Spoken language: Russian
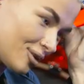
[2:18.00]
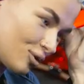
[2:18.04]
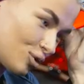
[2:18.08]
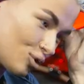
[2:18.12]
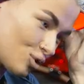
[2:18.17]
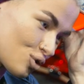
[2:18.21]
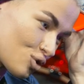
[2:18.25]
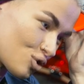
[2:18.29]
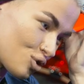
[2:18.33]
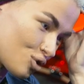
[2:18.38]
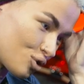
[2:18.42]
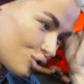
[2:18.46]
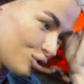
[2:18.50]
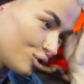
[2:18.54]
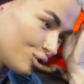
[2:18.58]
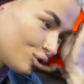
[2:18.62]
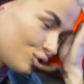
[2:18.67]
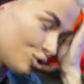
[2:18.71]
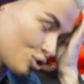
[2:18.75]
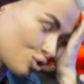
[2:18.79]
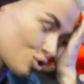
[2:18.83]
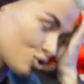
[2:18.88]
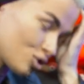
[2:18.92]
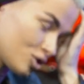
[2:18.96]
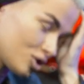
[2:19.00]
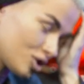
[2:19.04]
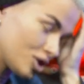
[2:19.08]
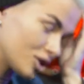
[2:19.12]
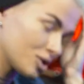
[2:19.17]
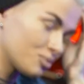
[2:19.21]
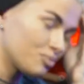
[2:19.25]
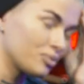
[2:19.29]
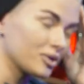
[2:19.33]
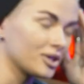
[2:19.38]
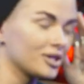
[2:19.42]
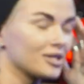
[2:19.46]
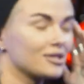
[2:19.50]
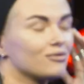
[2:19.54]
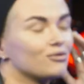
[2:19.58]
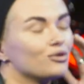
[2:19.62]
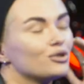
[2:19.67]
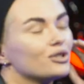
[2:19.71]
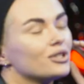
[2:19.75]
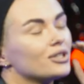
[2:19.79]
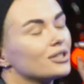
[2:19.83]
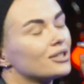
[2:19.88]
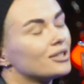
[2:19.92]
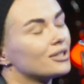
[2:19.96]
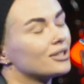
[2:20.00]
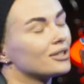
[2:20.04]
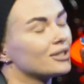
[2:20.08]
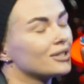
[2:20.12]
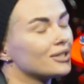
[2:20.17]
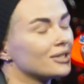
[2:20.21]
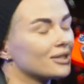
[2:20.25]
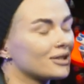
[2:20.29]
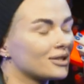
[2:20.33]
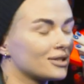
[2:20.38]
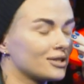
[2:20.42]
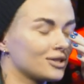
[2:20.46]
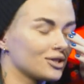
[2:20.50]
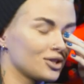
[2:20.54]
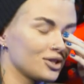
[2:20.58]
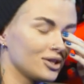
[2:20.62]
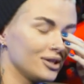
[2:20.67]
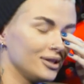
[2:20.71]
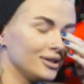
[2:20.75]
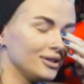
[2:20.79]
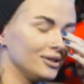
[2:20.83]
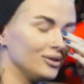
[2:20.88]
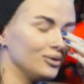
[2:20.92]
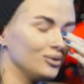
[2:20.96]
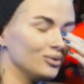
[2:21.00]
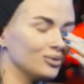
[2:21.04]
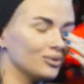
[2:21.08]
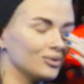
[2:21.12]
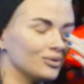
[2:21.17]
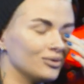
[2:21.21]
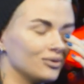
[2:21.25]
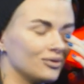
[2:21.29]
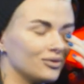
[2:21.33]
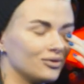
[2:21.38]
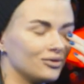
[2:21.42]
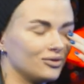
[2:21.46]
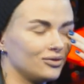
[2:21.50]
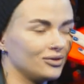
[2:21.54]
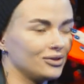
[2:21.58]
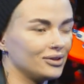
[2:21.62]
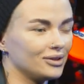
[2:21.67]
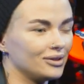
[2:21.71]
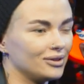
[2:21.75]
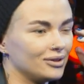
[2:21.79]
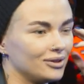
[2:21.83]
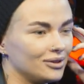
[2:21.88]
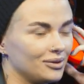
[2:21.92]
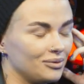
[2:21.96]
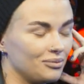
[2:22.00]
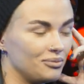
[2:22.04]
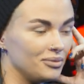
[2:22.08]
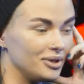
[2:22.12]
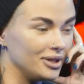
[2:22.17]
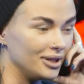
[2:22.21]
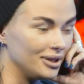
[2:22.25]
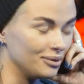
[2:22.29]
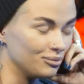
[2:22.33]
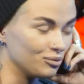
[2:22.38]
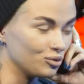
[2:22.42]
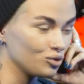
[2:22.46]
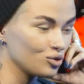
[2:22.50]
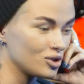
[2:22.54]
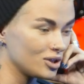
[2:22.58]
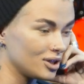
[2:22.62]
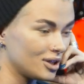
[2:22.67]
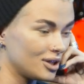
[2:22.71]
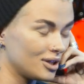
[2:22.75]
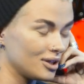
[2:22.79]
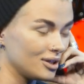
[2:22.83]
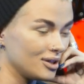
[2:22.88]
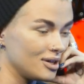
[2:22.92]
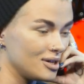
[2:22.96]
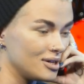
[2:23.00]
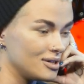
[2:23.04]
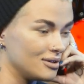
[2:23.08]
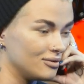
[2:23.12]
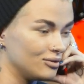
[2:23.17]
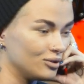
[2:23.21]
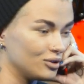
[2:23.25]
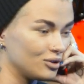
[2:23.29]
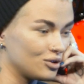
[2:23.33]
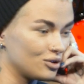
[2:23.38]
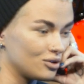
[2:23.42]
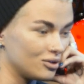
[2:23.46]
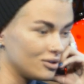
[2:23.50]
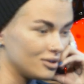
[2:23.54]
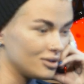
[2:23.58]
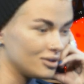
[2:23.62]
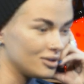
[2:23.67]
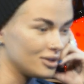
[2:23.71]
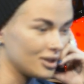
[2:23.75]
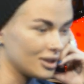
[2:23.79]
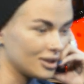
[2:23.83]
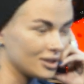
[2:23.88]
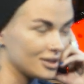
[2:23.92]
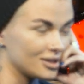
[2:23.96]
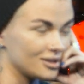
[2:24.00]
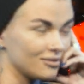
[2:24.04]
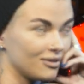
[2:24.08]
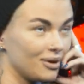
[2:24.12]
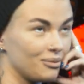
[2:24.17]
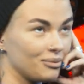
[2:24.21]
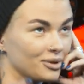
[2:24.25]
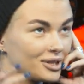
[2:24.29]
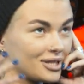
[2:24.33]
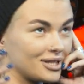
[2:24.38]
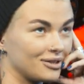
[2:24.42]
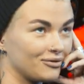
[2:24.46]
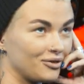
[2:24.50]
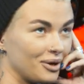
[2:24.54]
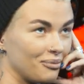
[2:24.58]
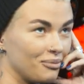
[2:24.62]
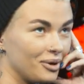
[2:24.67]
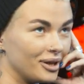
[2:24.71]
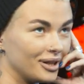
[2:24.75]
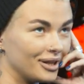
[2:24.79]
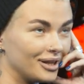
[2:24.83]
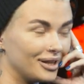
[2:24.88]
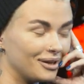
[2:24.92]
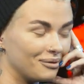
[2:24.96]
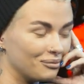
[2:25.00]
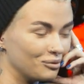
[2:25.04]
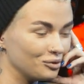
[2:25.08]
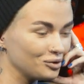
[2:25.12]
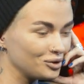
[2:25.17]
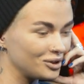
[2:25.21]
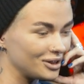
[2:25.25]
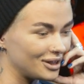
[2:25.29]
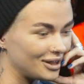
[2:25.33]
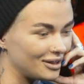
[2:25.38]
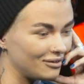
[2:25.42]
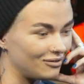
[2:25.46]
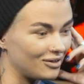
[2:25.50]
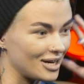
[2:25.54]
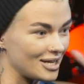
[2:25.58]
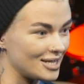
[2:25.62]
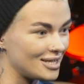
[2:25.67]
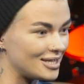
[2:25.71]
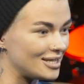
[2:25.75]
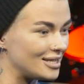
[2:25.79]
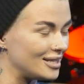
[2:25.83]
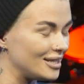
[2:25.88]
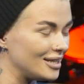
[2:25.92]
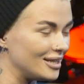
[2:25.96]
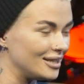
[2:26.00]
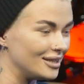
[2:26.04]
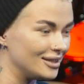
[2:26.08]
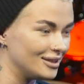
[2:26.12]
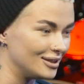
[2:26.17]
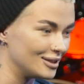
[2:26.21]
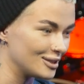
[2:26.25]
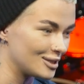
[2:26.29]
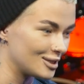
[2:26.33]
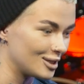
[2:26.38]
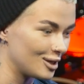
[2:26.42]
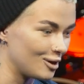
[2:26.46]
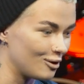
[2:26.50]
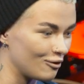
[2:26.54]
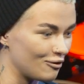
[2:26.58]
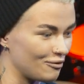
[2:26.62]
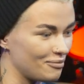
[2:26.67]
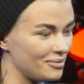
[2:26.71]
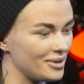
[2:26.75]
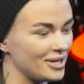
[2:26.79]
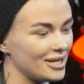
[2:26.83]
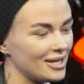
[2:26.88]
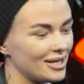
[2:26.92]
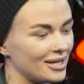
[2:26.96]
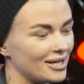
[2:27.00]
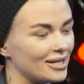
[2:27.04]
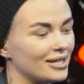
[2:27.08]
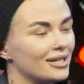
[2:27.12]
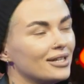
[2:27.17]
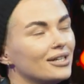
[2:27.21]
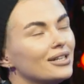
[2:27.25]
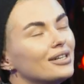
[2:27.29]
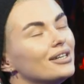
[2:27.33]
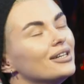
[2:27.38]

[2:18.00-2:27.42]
то, что, то, что сейчас производят, э, к сожалению, в мире музыки, вот так называемая современная музыка в России, не знаю, в мире.